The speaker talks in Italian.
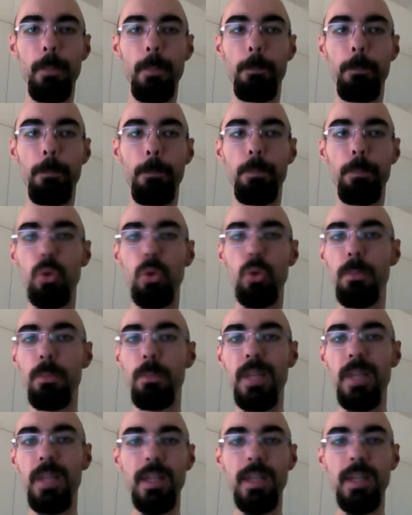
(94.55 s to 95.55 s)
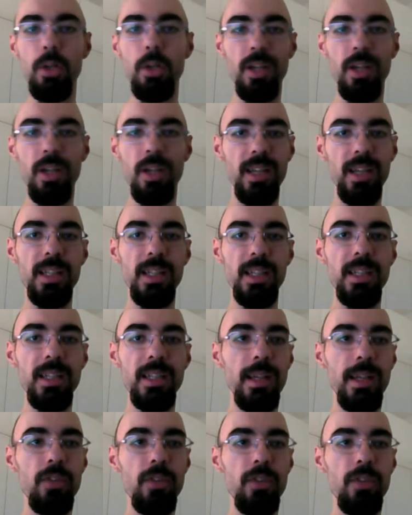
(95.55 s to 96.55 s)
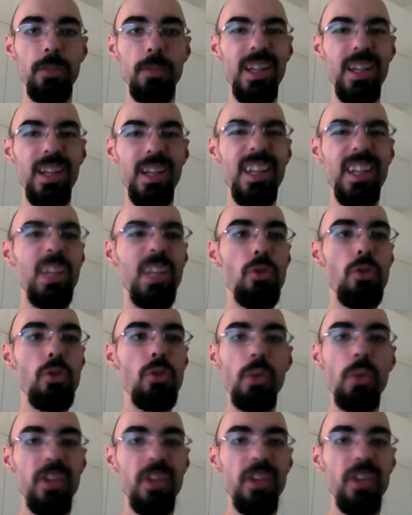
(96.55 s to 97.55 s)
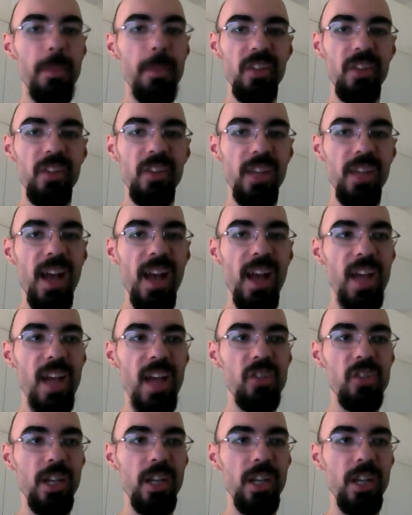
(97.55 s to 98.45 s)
pubblico, critica, insomma da chiunque sapesse leggere,